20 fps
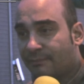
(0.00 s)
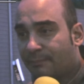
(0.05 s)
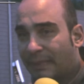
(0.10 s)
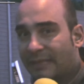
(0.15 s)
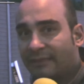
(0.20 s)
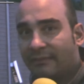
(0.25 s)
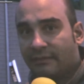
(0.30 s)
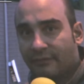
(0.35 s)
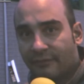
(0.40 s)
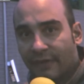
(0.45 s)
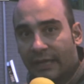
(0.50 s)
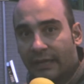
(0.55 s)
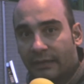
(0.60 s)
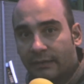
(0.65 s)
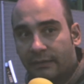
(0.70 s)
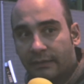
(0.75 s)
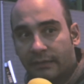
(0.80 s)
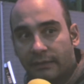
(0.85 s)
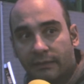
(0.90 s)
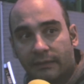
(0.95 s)
spazi
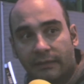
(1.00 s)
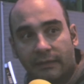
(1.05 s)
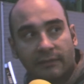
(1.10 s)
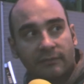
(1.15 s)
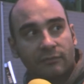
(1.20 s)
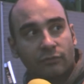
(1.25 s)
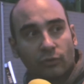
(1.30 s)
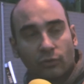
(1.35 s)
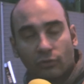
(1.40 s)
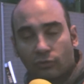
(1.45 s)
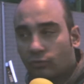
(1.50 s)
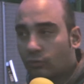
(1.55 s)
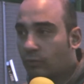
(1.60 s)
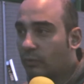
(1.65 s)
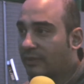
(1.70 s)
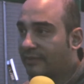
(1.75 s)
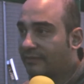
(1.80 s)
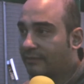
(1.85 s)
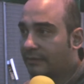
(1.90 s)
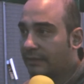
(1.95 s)
verdi che sono su
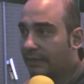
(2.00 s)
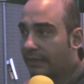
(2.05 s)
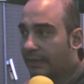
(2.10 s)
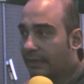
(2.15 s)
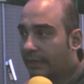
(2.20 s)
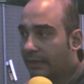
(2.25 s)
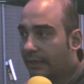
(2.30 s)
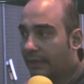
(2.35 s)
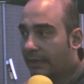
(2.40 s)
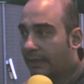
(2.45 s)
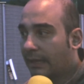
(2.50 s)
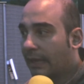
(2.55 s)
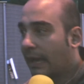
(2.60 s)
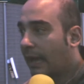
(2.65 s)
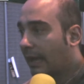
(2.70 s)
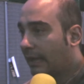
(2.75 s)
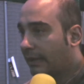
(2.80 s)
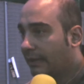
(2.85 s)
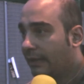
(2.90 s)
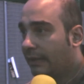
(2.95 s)
queste
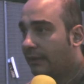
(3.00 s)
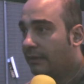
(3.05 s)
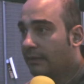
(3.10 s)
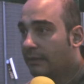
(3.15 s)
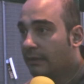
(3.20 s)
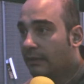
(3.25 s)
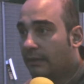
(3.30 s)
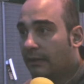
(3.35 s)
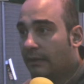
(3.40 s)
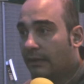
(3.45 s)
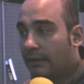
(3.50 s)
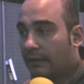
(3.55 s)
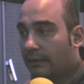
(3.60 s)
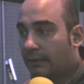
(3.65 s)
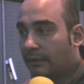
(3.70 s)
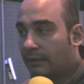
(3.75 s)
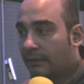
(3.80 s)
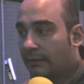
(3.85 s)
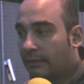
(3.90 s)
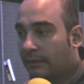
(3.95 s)
aree
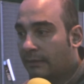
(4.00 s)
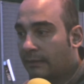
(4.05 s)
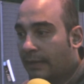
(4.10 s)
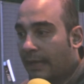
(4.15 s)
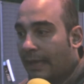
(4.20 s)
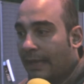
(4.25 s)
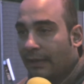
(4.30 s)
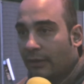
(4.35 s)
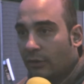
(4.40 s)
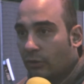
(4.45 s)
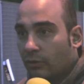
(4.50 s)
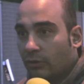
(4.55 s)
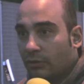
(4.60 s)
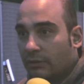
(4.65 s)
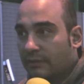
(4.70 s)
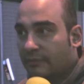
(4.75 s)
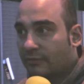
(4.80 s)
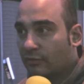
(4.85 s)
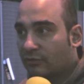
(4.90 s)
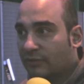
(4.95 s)

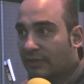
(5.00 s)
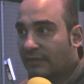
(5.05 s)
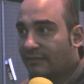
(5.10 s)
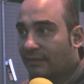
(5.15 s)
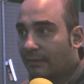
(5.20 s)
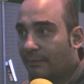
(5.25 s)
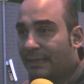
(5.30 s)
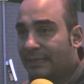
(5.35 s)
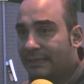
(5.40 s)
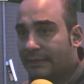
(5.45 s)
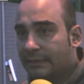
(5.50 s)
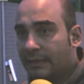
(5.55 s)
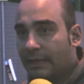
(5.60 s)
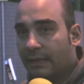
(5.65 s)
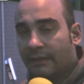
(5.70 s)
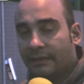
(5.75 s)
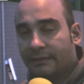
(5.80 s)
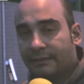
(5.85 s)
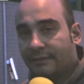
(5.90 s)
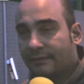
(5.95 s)
erano sostanzialmente
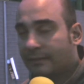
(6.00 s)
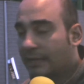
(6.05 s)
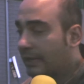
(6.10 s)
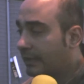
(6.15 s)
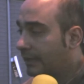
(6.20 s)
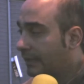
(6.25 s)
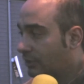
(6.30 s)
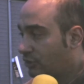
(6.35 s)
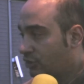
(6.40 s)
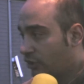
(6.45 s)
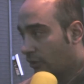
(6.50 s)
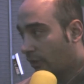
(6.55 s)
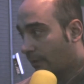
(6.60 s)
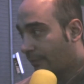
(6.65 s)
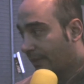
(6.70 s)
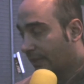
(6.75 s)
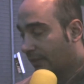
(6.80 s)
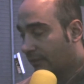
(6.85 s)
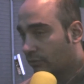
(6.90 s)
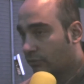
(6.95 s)
delle discariche a cielo
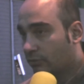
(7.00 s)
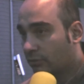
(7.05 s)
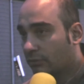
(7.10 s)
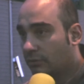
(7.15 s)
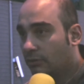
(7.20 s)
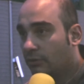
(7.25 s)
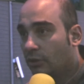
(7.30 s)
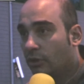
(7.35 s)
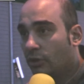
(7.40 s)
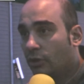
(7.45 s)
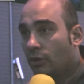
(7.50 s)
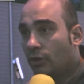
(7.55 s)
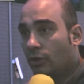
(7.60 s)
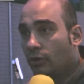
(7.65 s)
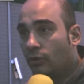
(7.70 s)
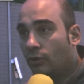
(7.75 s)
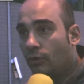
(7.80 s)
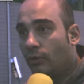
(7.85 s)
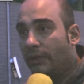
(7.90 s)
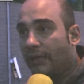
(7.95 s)
aperto.
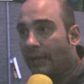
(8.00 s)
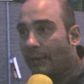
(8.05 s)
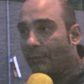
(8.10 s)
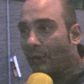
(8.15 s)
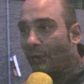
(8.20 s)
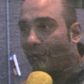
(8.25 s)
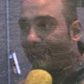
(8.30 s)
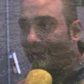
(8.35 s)
Noi abbiamo